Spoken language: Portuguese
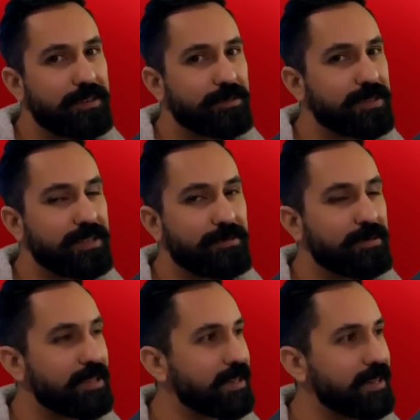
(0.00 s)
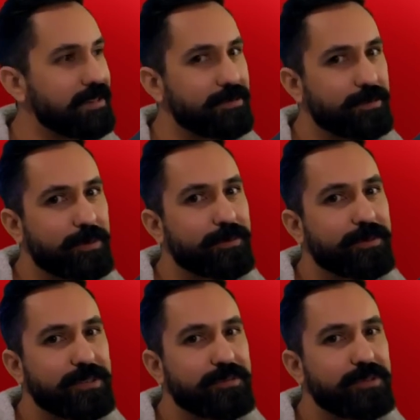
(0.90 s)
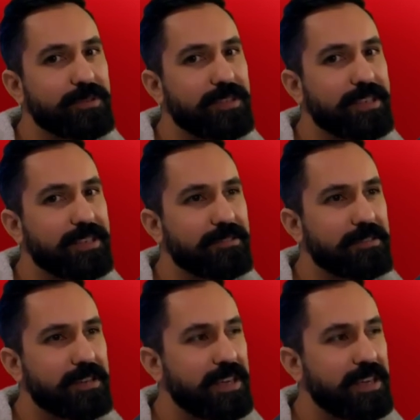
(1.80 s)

eu usei tudo atalho para fazer o vídeo inteiro.